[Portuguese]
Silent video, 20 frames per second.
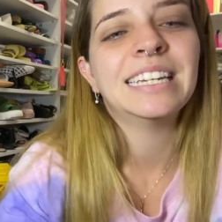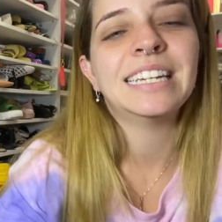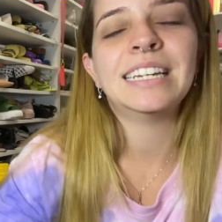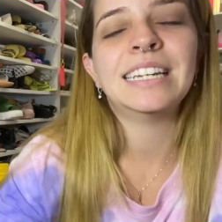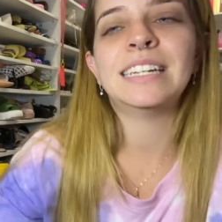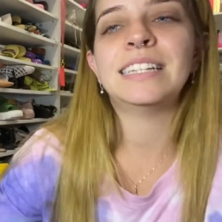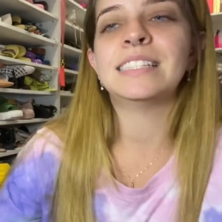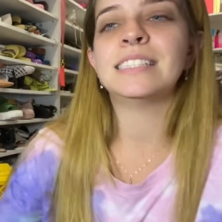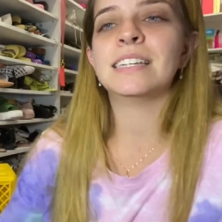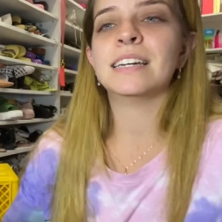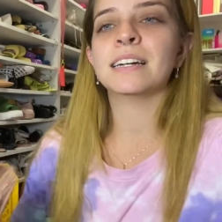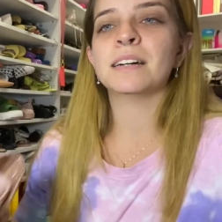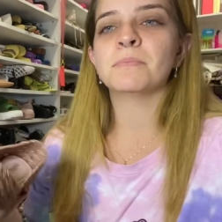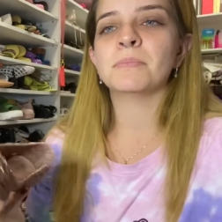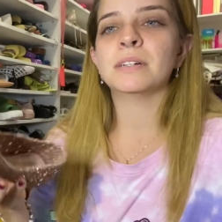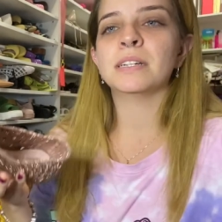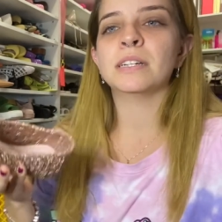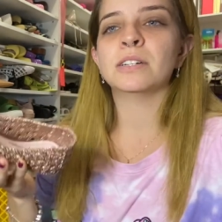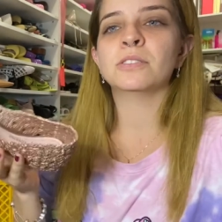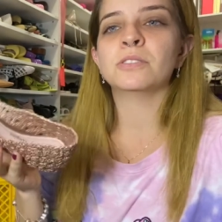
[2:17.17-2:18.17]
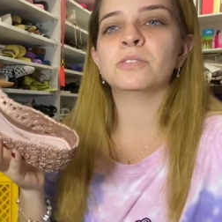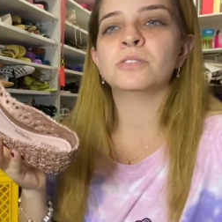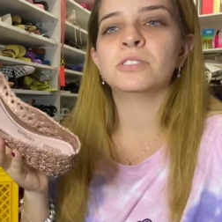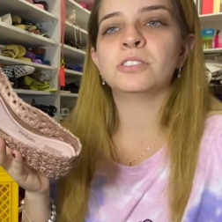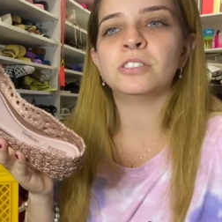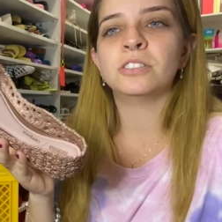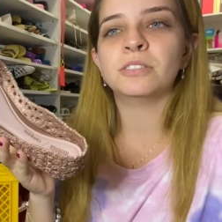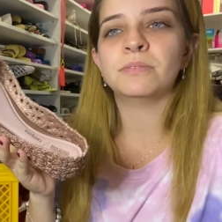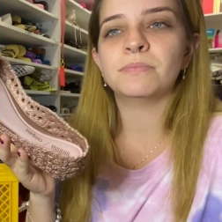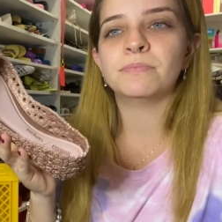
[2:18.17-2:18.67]
Essa é a campana
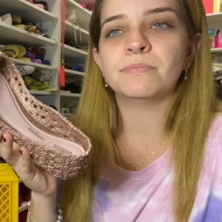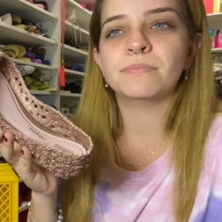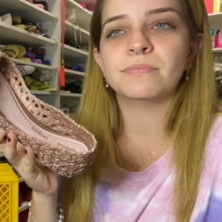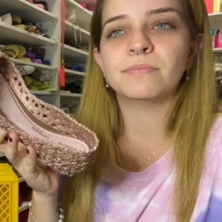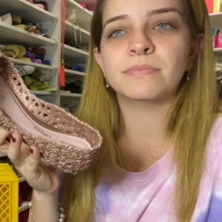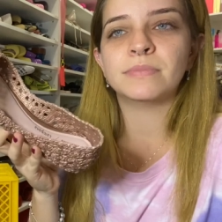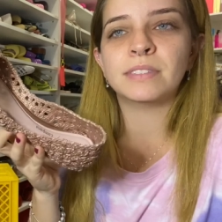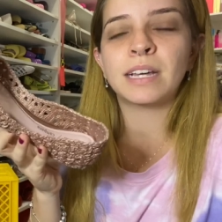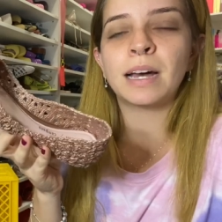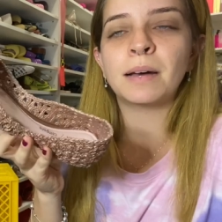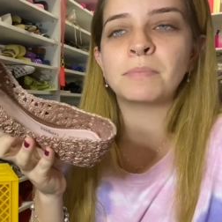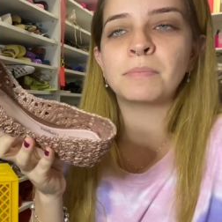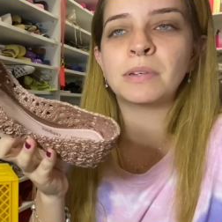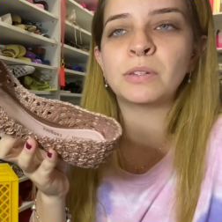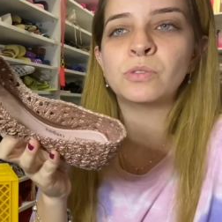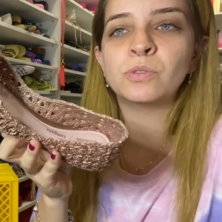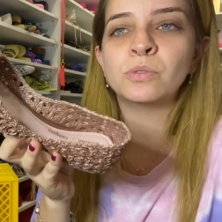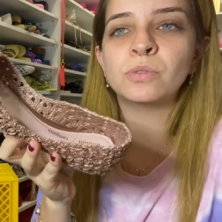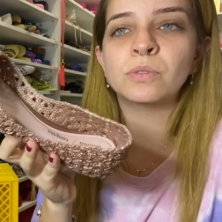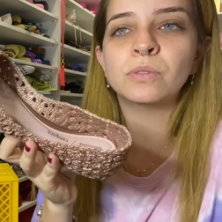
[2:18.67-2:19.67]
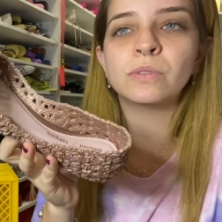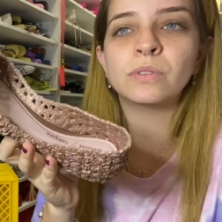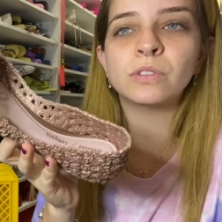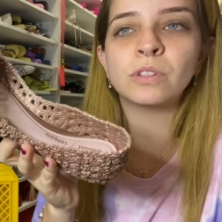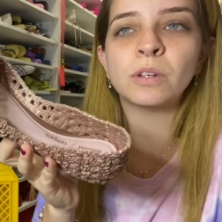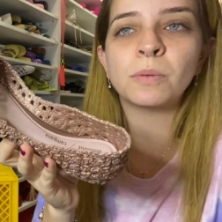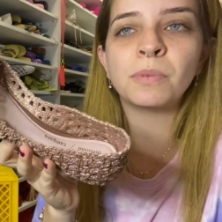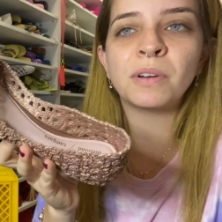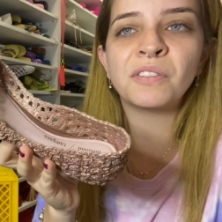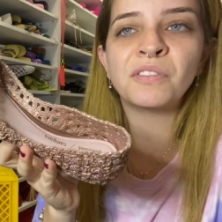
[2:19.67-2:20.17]
crochê, tá? Mas o,
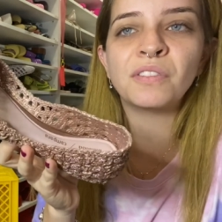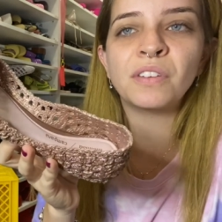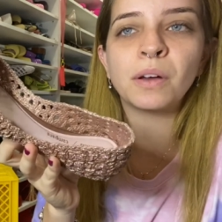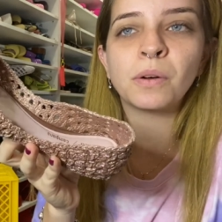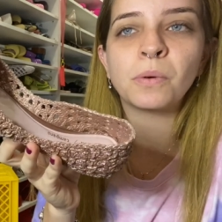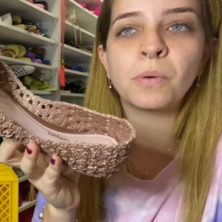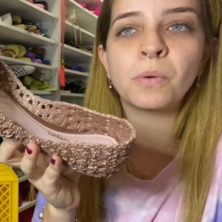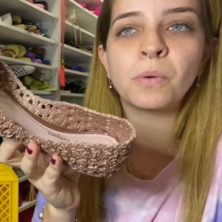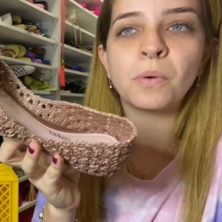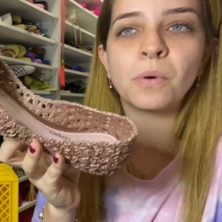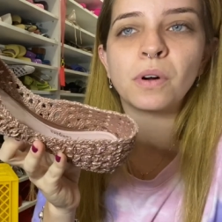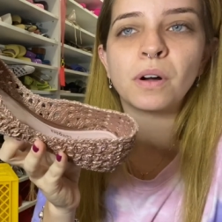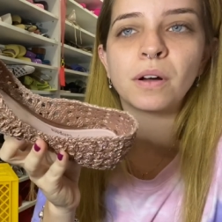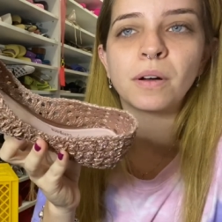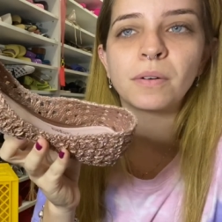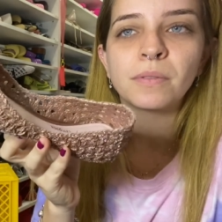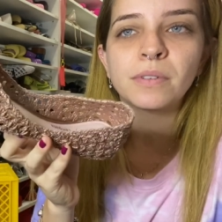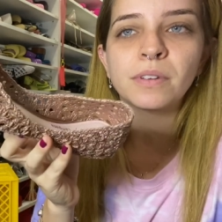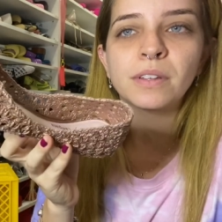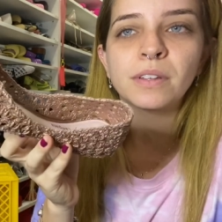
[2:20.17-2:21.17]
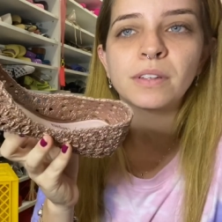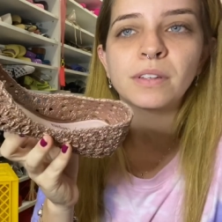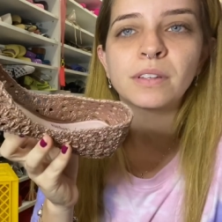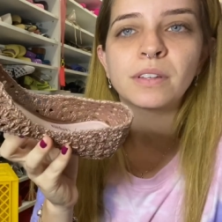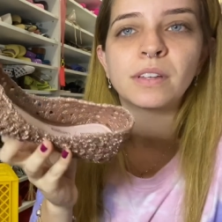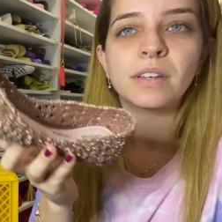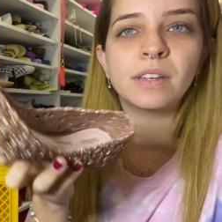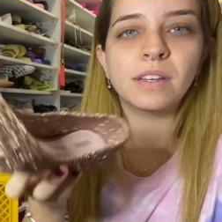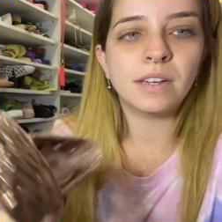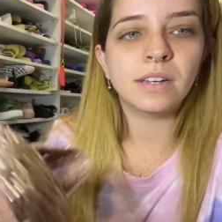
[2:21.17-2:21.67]
só pra ver a cor.
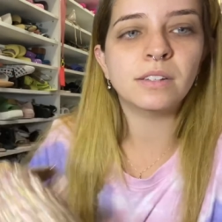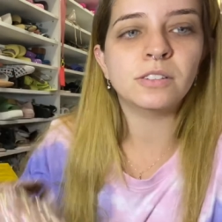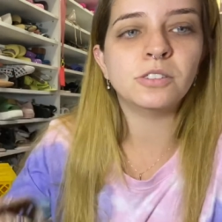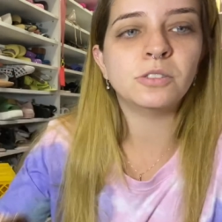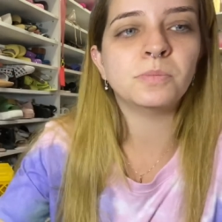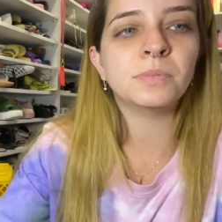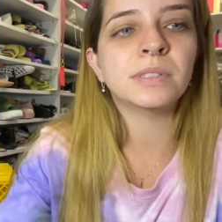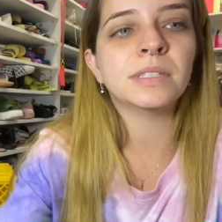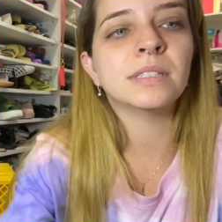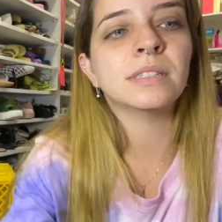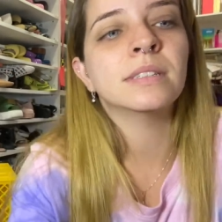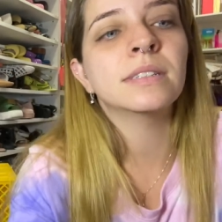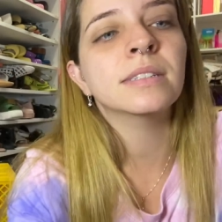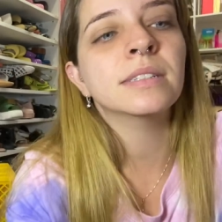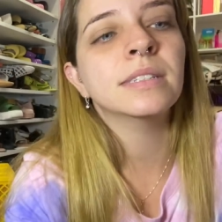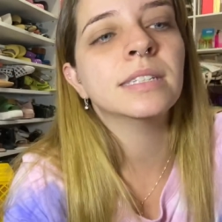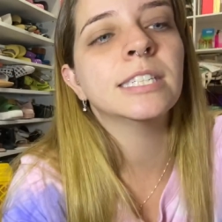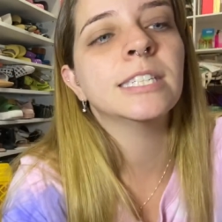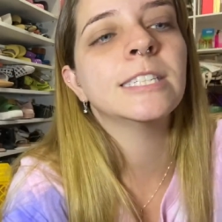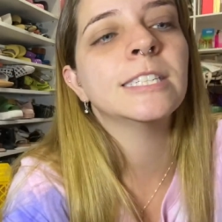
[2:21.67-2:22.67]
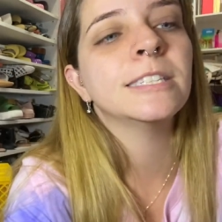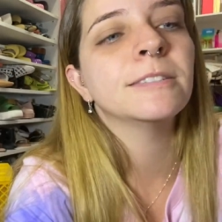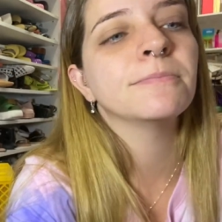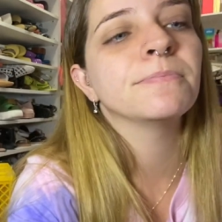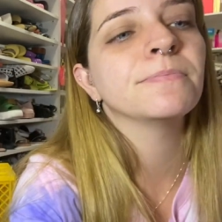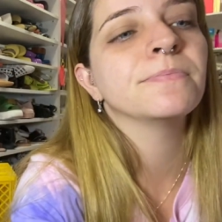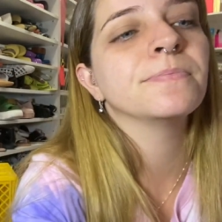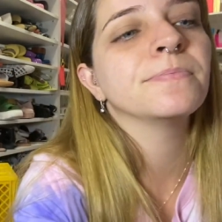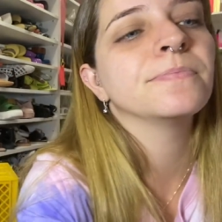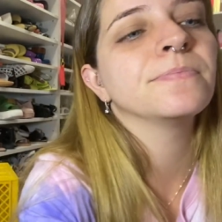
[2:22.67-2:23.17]
É tipo essa daqui.
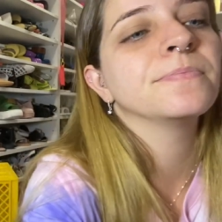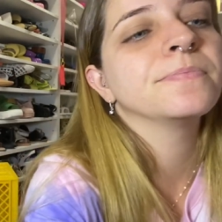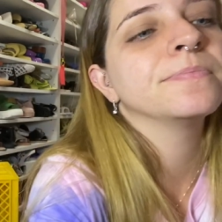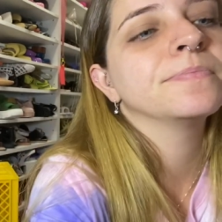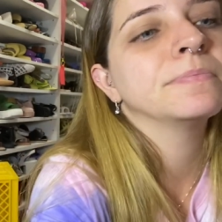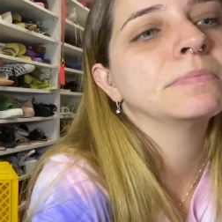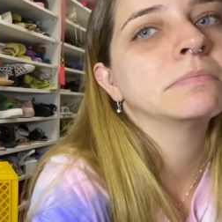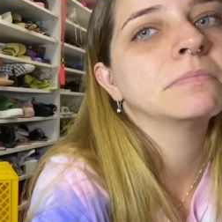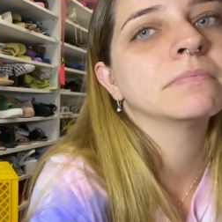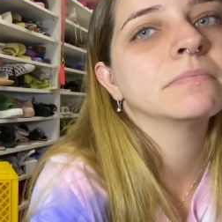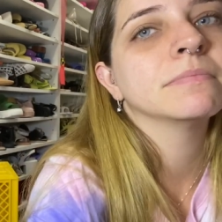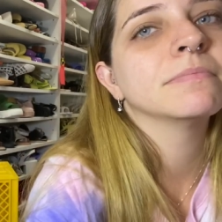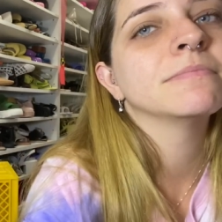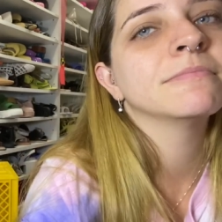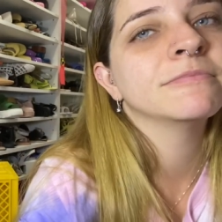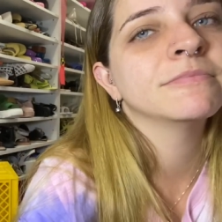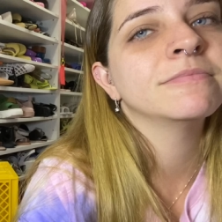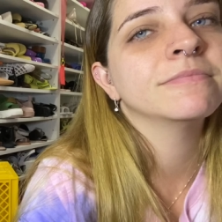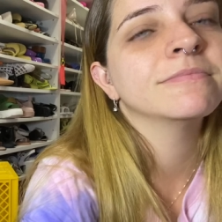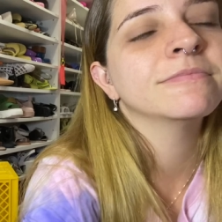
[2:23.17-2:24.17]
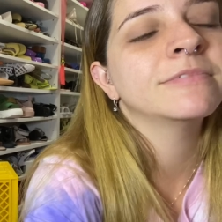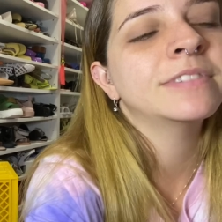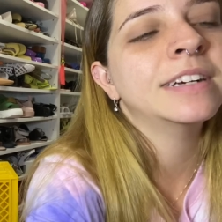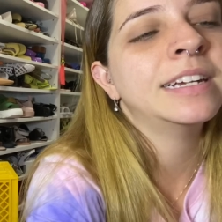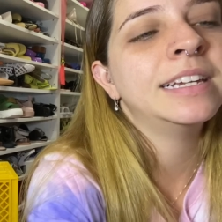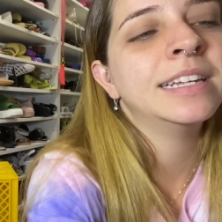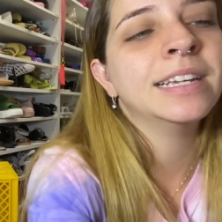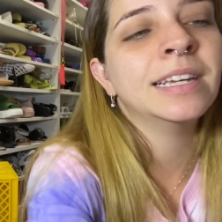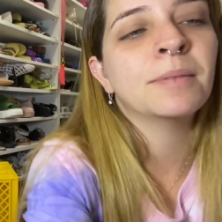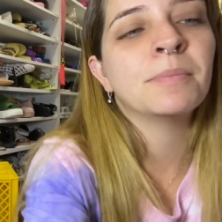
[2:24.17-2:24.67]

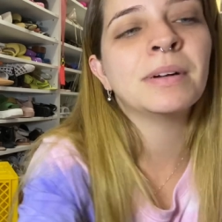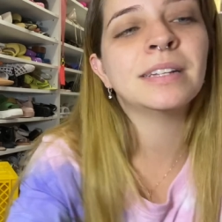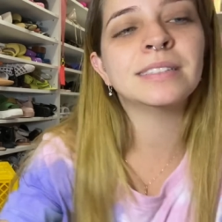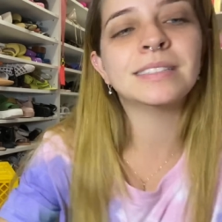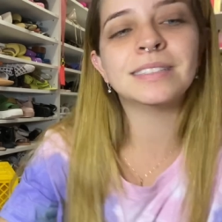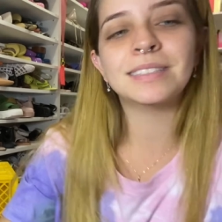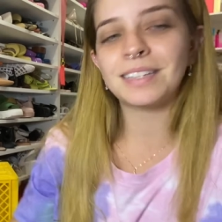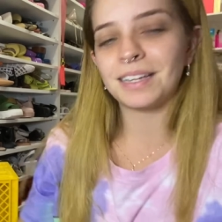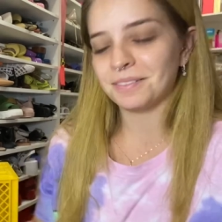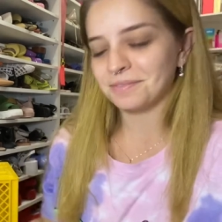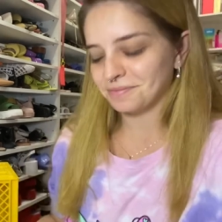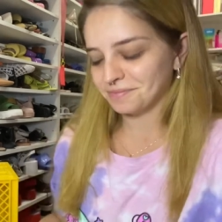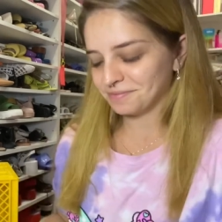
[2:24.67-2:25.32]
Falei que ia balançar.